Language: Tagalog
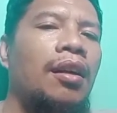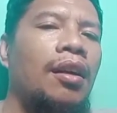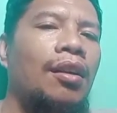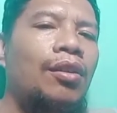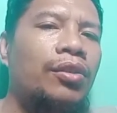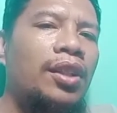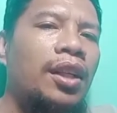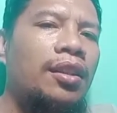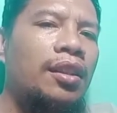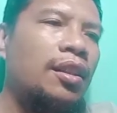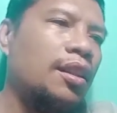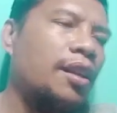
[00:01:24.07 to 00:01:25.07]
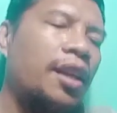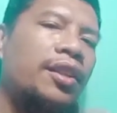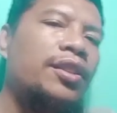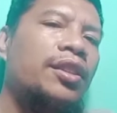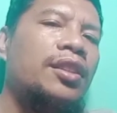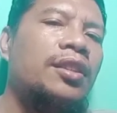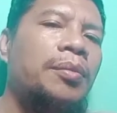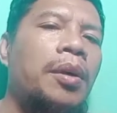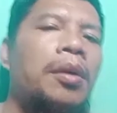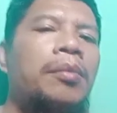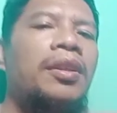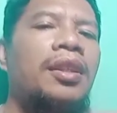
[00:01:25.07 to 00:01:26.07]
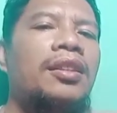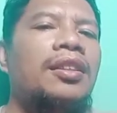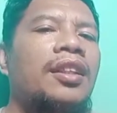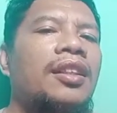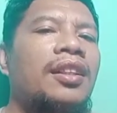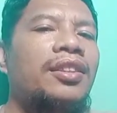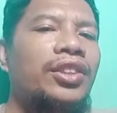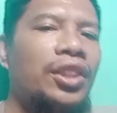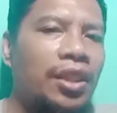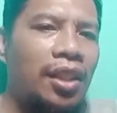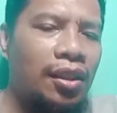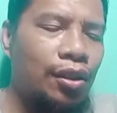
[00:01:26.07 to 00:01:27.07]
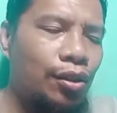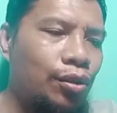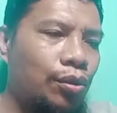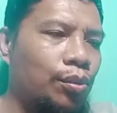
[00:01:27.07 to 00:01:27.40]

uh, loadan ni rider sa pamamagitan ng GCash.